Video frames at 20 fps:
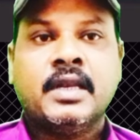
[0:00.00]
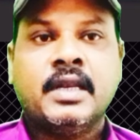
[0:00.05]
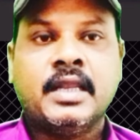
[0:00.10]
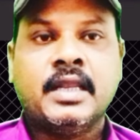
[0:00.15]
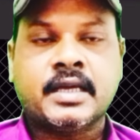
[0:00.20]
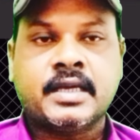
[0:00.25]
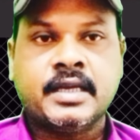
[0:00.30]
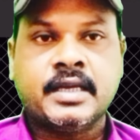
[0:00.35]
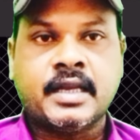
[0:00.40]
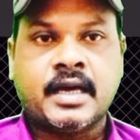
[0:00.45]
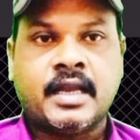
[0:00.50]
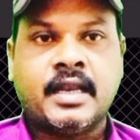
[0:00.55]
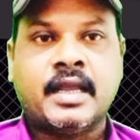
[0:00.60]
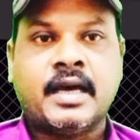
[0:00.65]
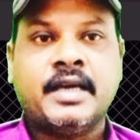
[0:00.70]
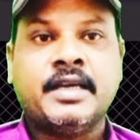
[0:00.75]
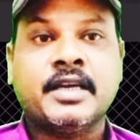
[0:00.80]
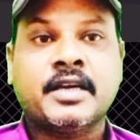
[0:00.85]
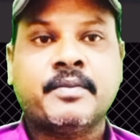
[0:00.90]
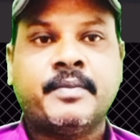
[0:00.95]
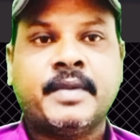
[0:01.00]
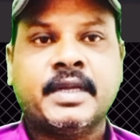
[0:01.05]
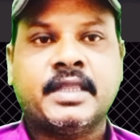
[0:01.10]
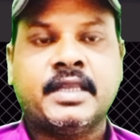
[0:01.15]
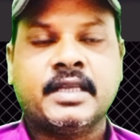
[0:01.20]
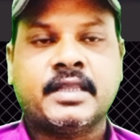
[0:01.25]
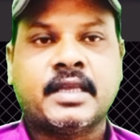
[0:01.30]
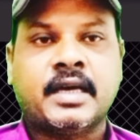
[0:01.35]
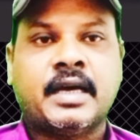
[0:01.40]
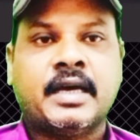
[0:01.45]
लेकिन अल्लाह हमत
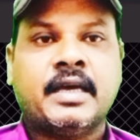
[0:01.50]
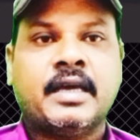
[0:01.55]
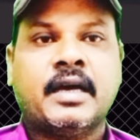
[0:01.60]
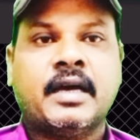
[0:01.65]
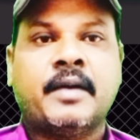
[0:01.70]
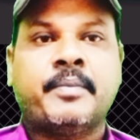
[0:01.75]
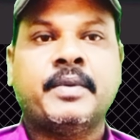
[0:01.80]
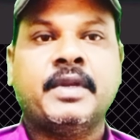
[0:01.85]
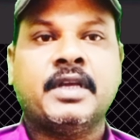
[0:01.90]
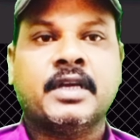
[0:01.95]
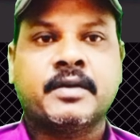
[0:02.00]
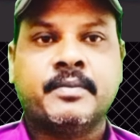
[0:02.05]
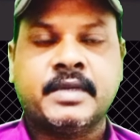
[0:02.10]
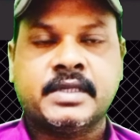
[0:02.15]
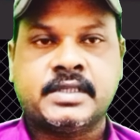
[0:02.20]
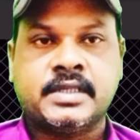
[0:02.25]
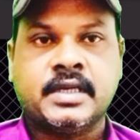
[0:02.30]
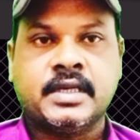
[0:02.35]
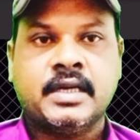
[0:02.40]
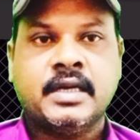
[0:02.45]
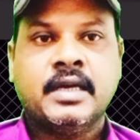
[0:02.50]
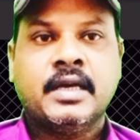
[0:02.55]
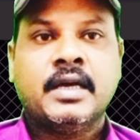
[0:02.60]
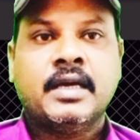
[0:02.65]
देता है अपनी हमत से